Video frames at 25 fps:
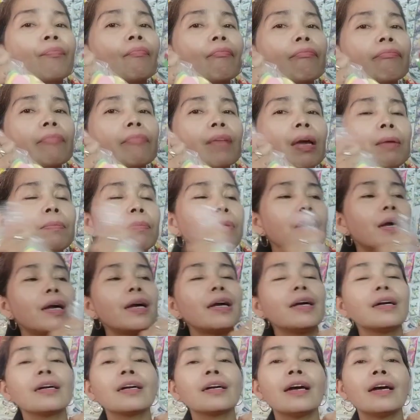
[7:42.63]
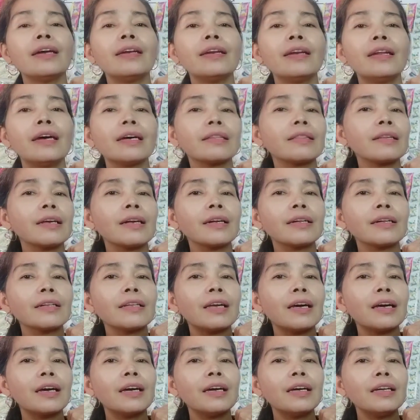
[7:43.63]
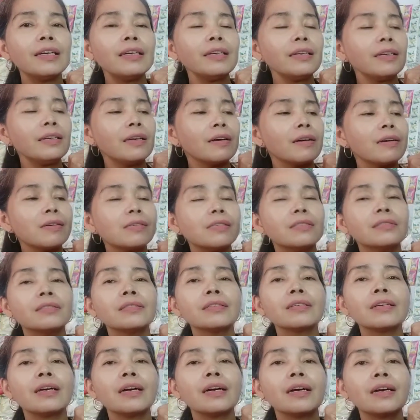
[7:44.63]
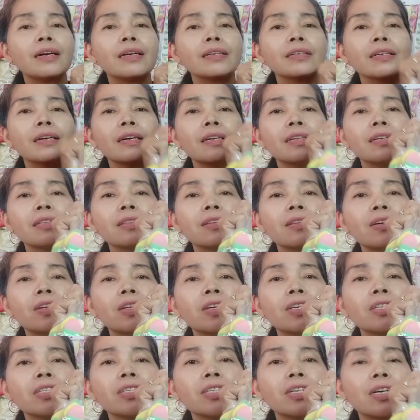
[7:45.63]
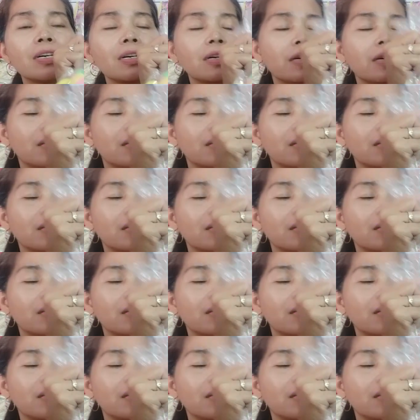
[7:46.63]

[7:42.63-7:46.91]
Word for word: hmm, ba ang ganda tingnan yan ganito na siya